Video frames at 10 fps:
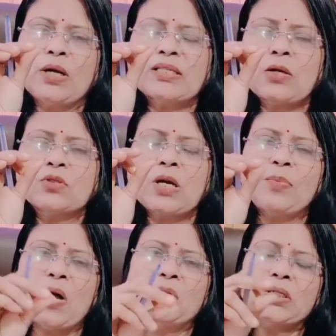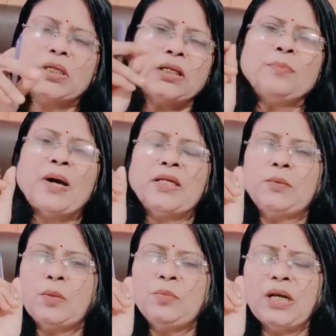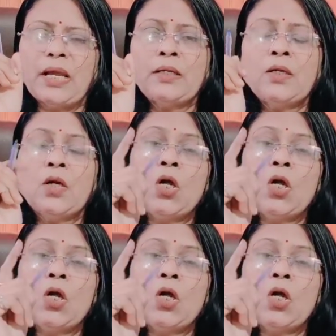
थोड़ा सा उसका पाउडर करके पानी में मिलाएं